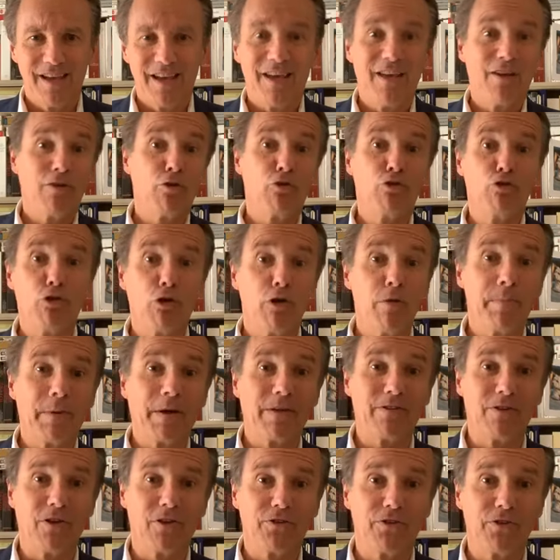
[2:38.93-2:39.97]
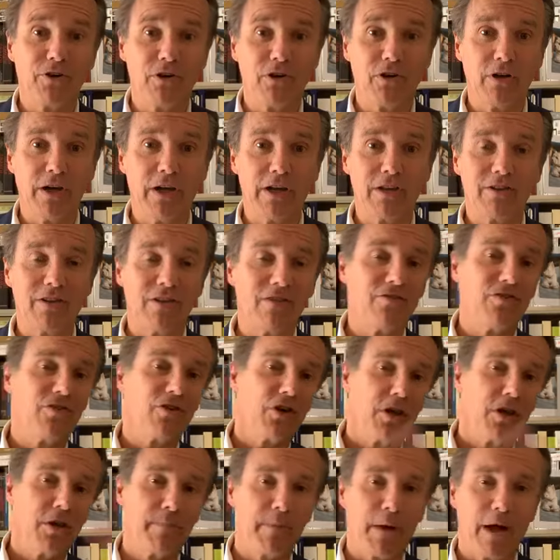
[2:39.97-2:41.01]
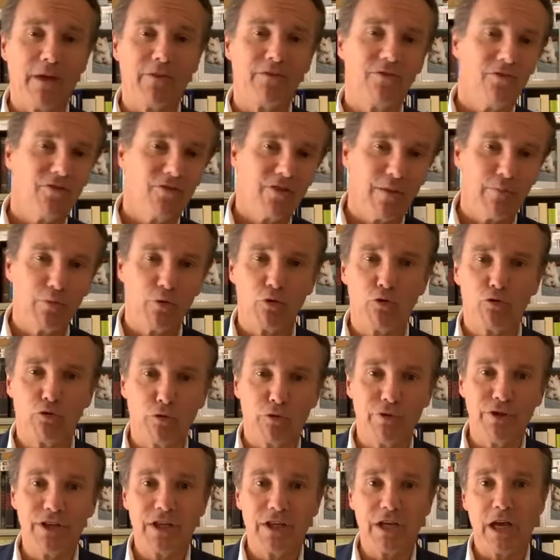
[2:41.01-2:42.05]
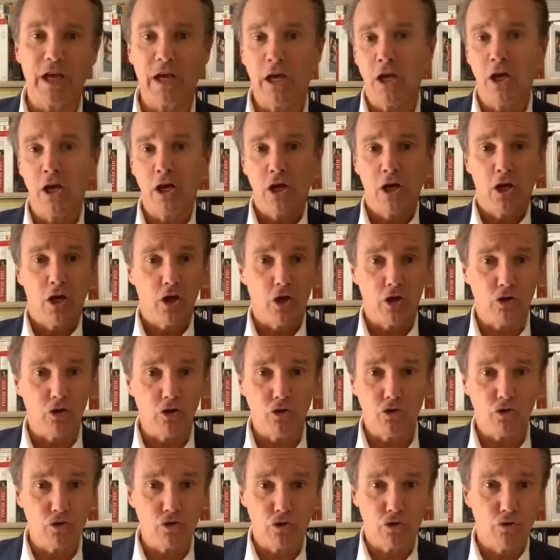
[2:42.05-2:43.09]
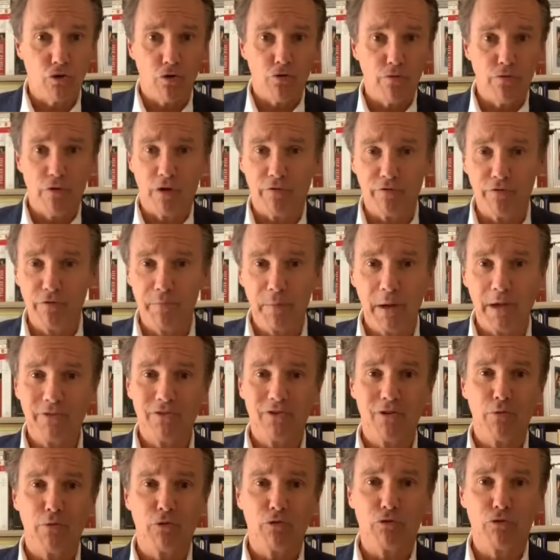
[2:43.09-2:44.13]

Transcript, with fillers: et que ce représentant a été tiré par un système de tourniquet, et je ne lui en veux pas, c'est M.